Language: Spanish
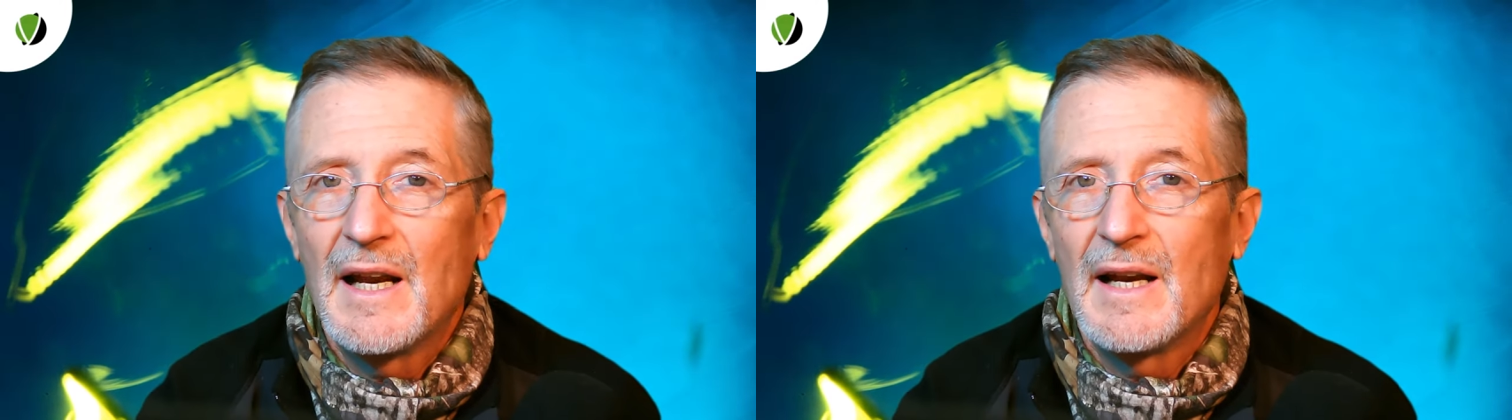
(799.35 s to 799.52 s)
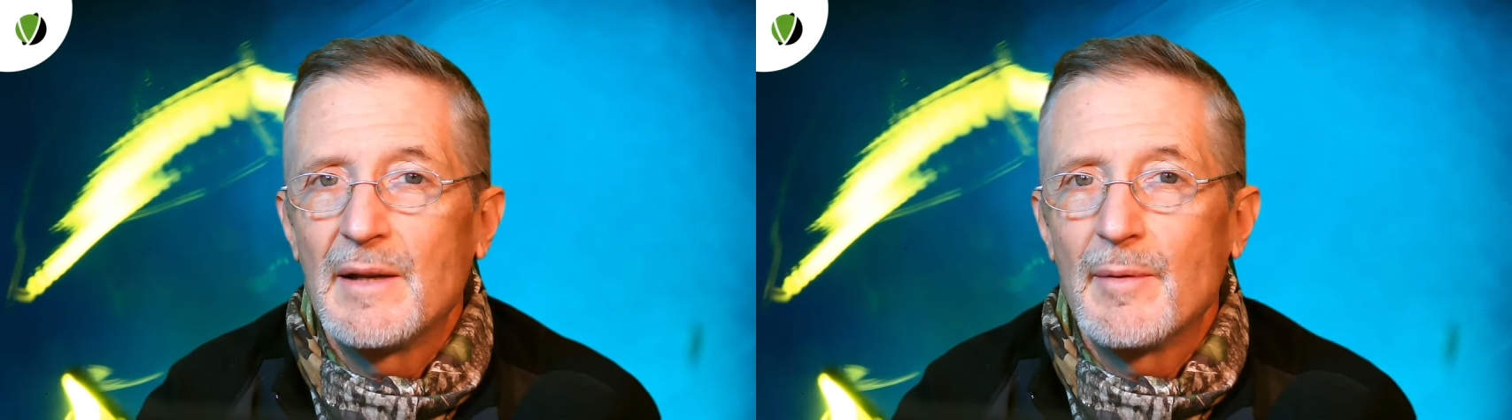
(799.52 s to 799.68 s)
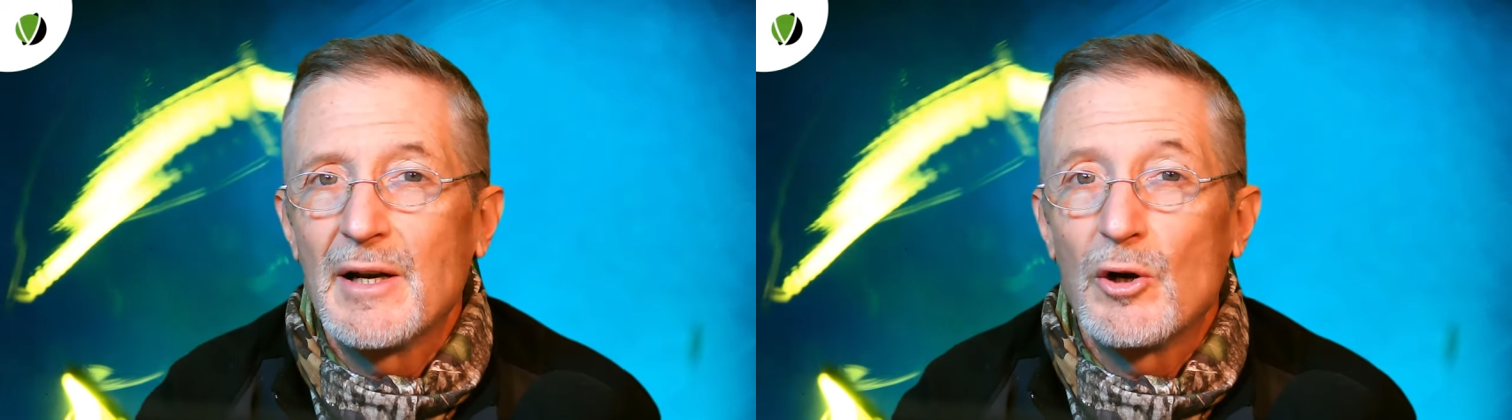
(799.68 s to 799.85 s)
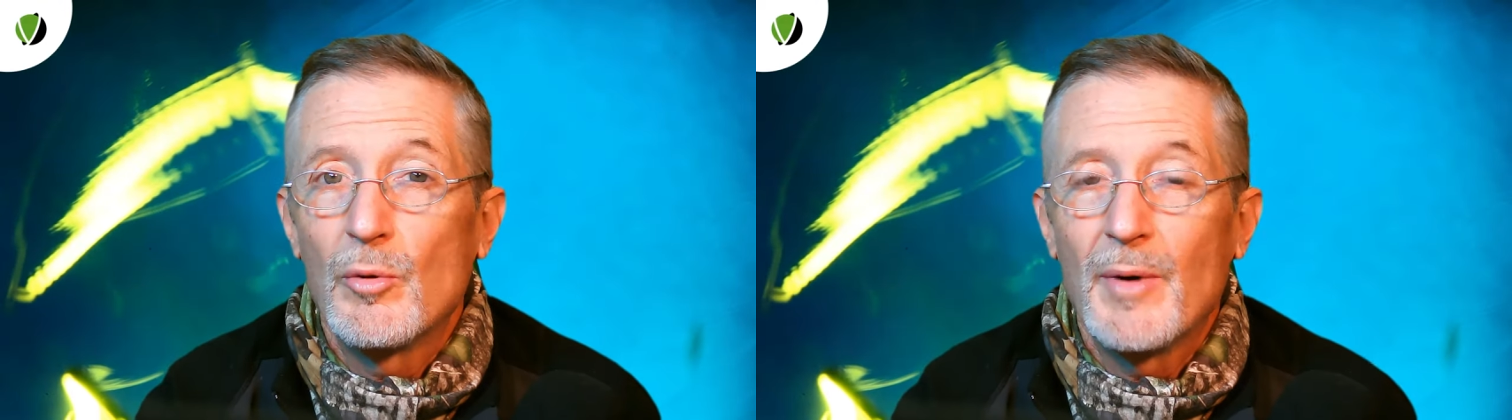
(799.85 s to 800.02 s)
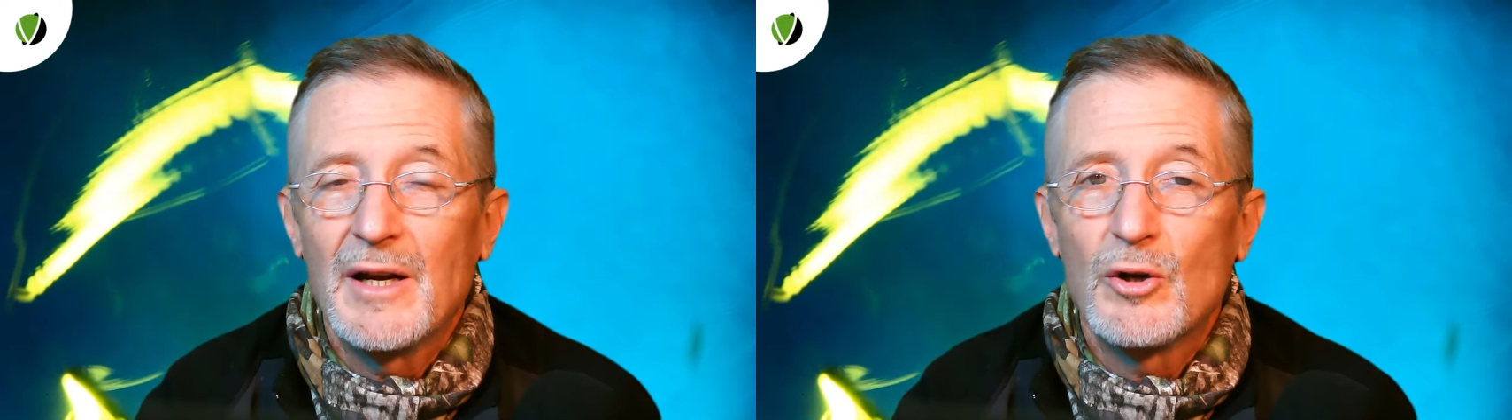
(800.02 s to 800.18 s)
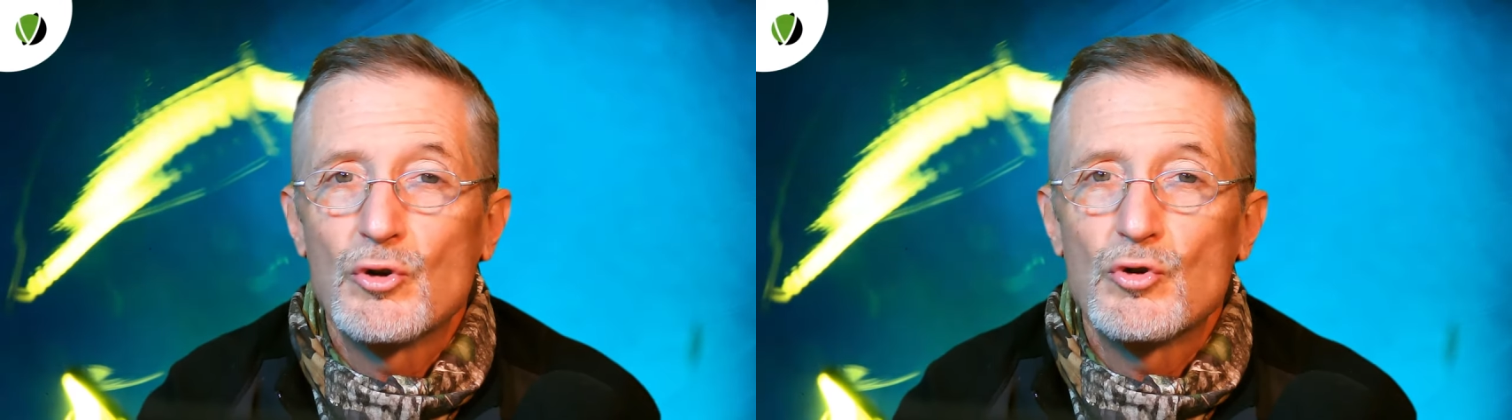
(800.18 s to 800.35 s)
a nivel
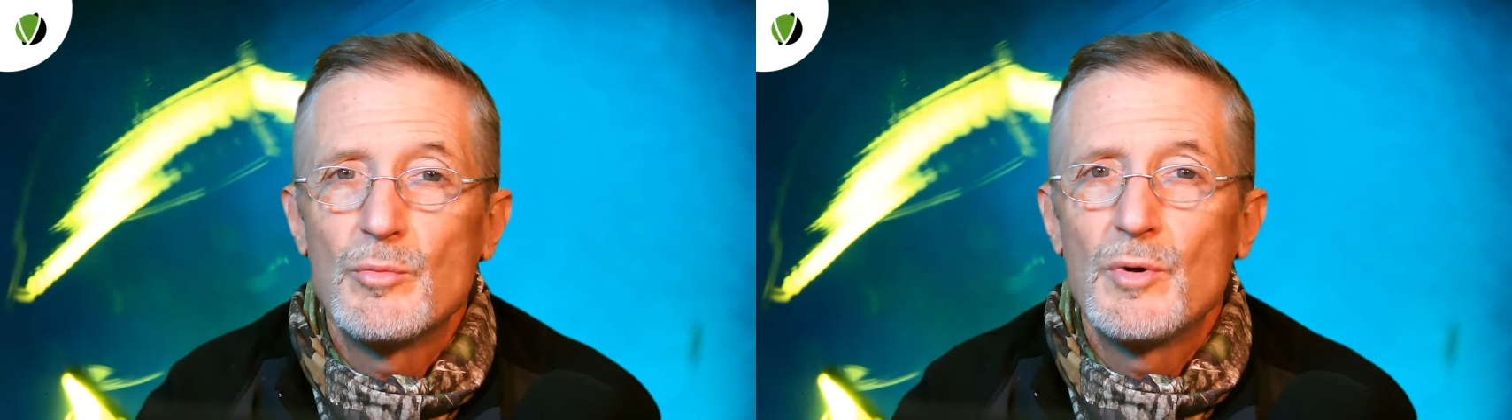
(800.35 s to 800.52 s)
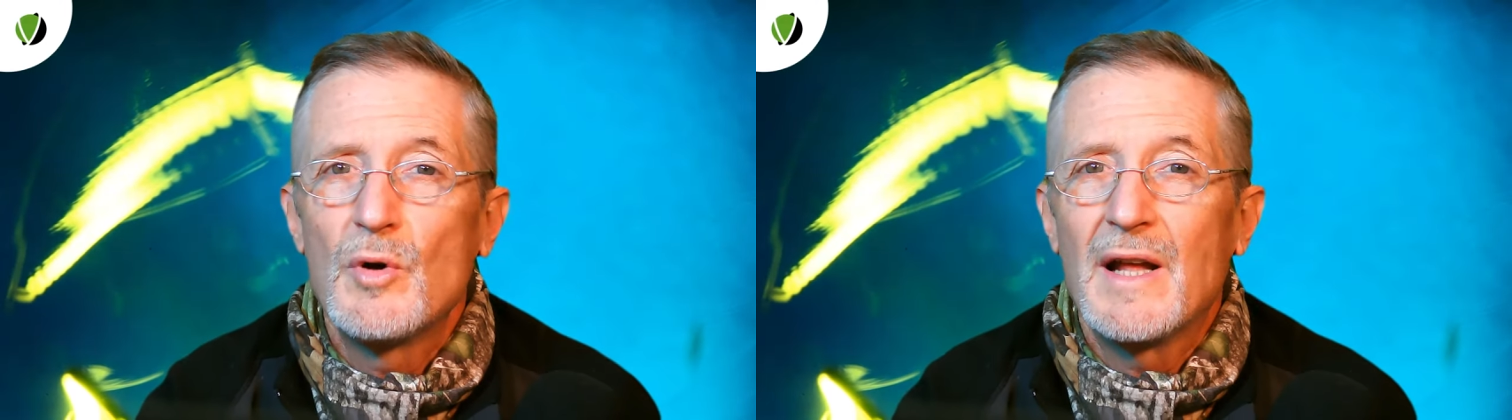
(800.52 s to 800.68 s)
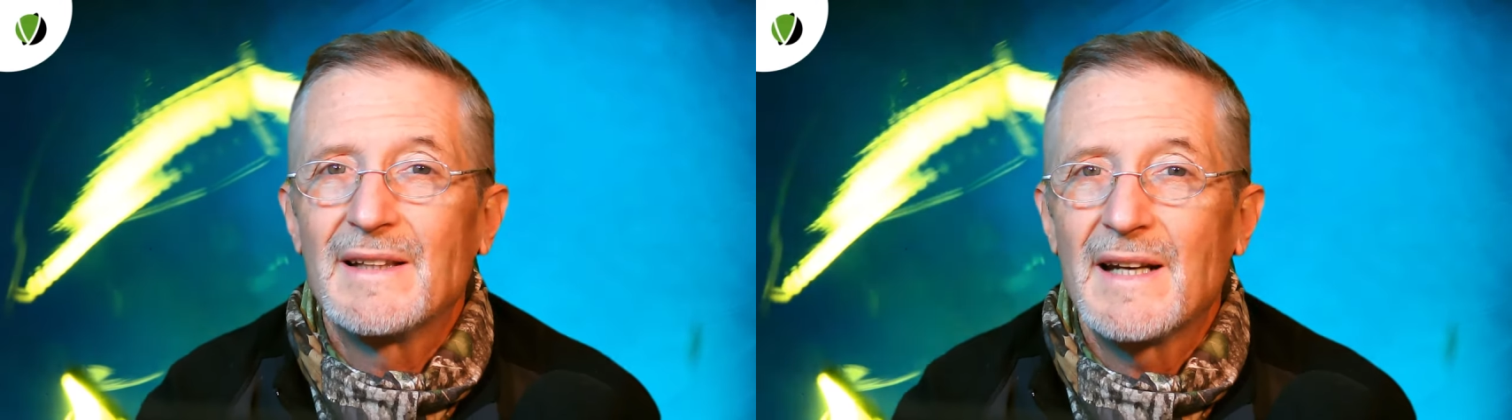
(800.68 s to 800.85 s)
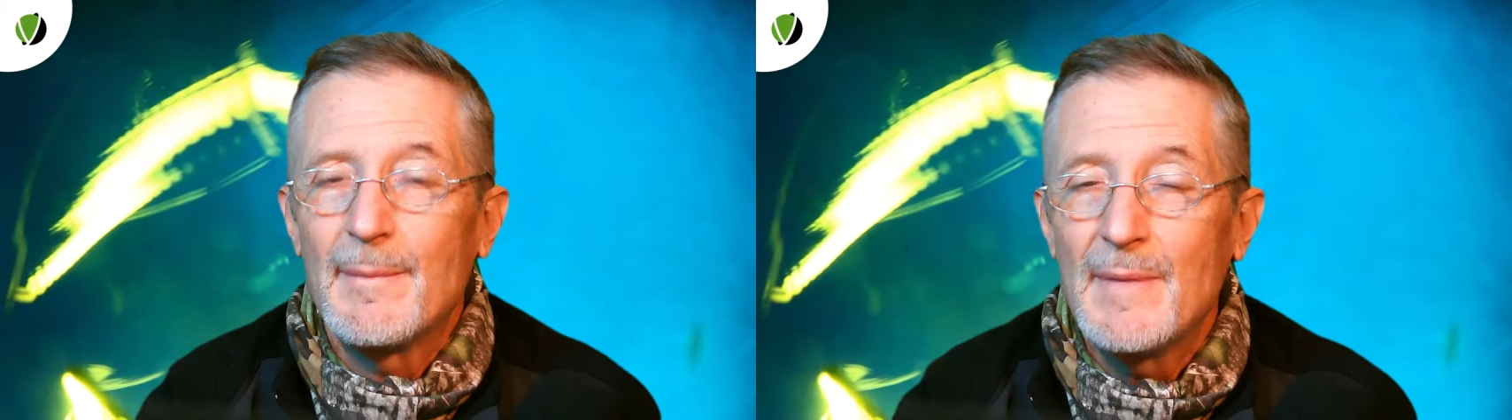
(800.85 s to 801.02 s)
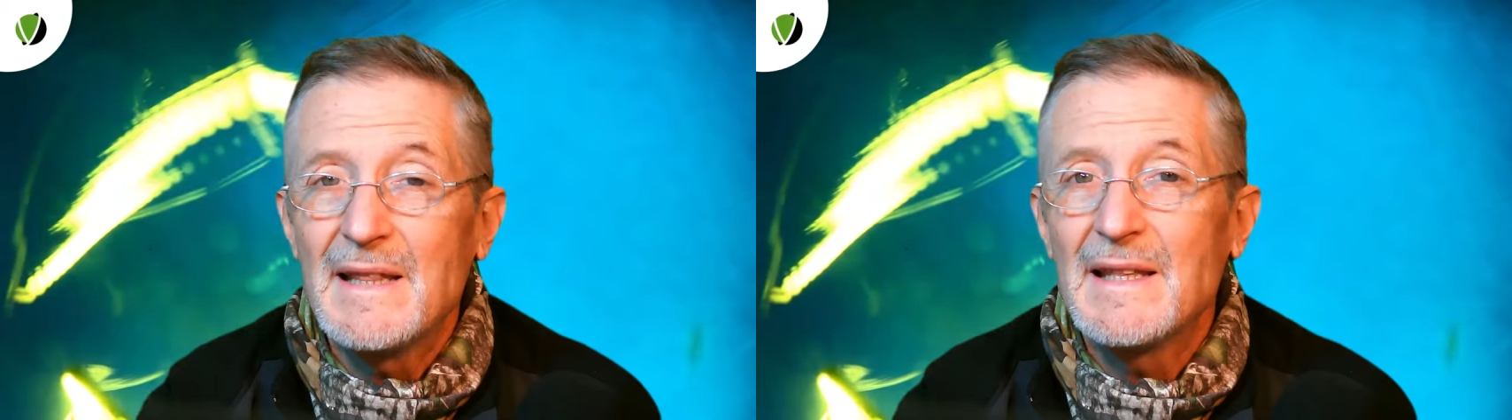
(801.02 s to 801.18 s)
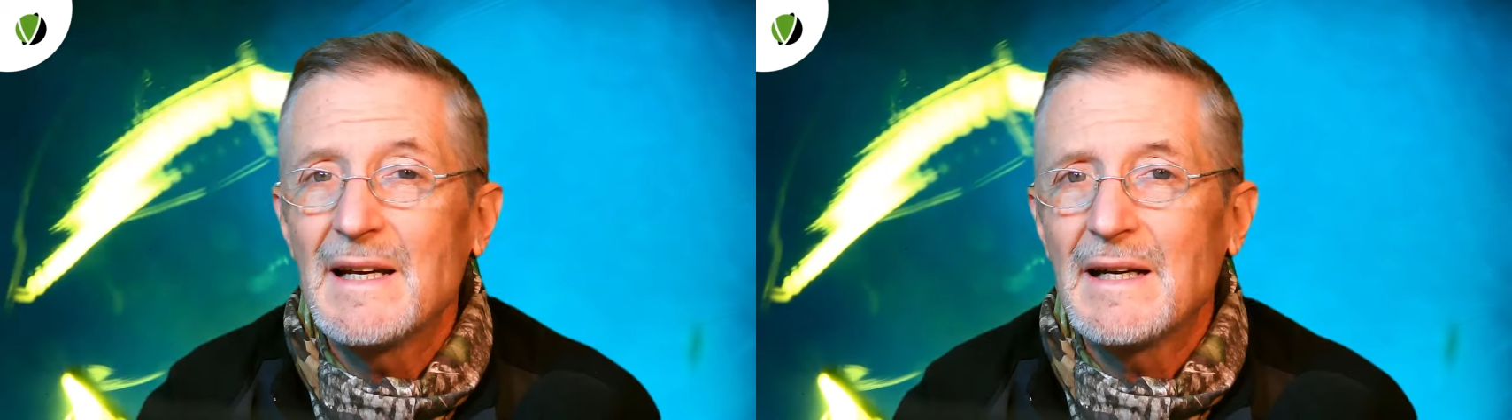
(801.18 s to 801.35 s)
global consume una
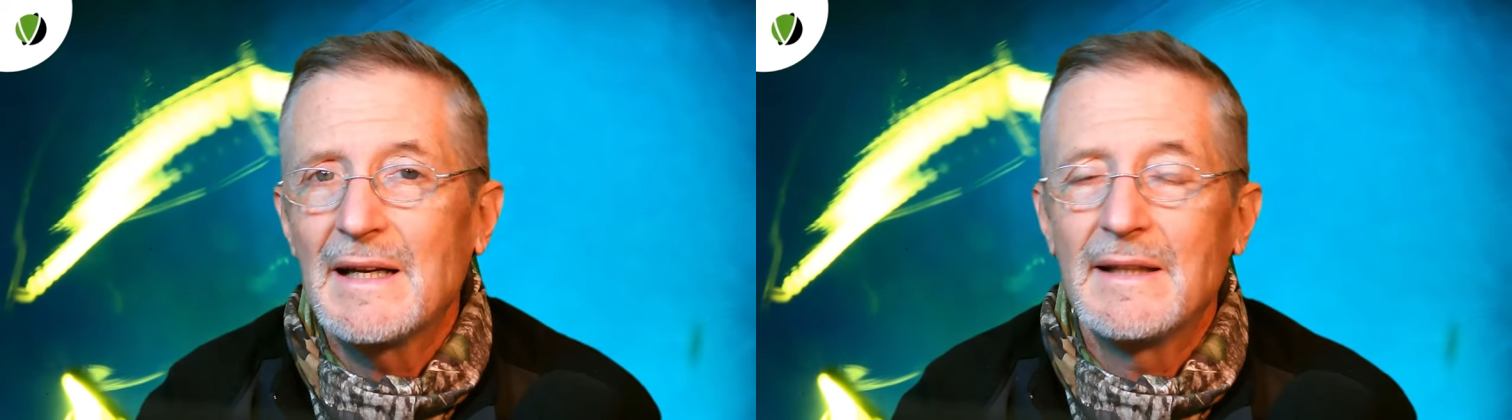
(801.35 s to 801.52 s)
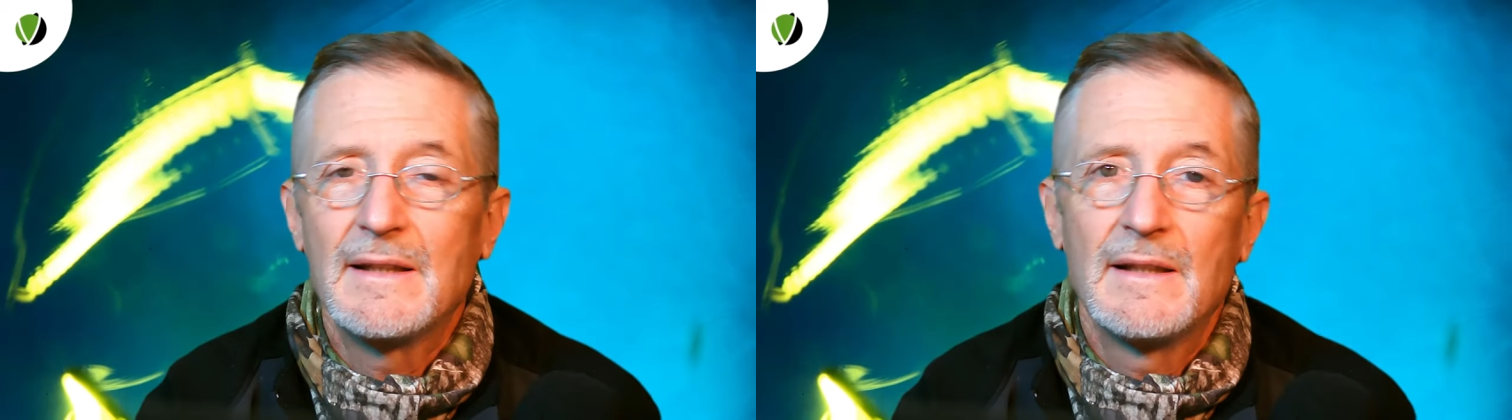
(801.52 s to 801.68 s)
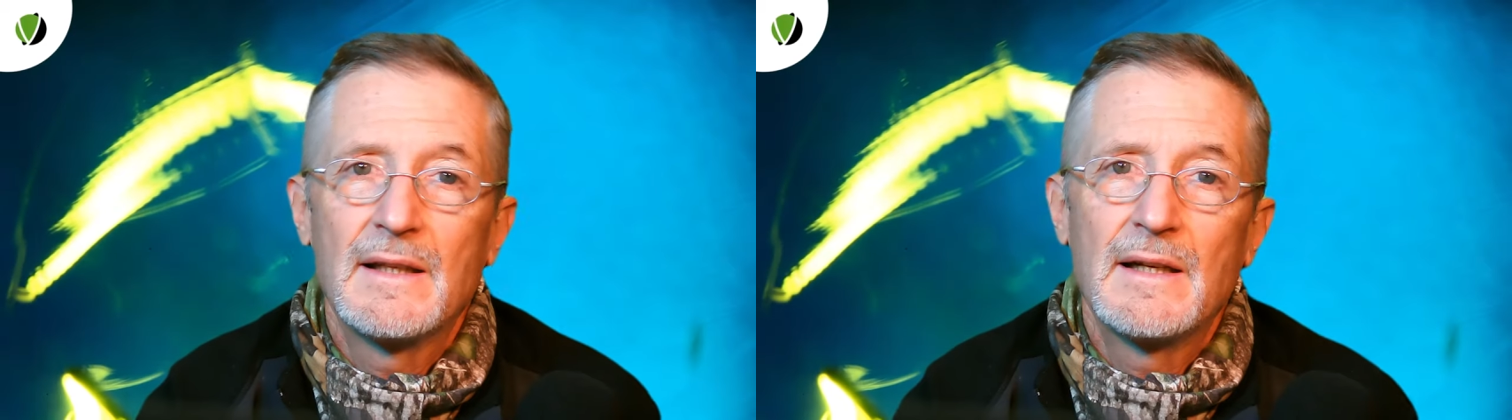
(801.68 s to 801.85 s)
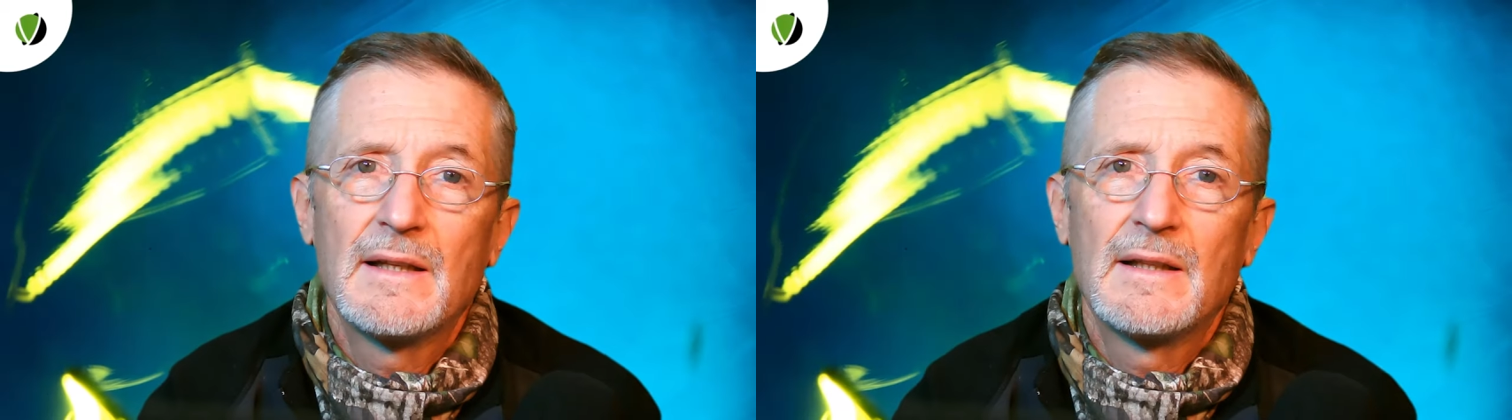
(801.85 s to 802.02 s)
tremenda cantidad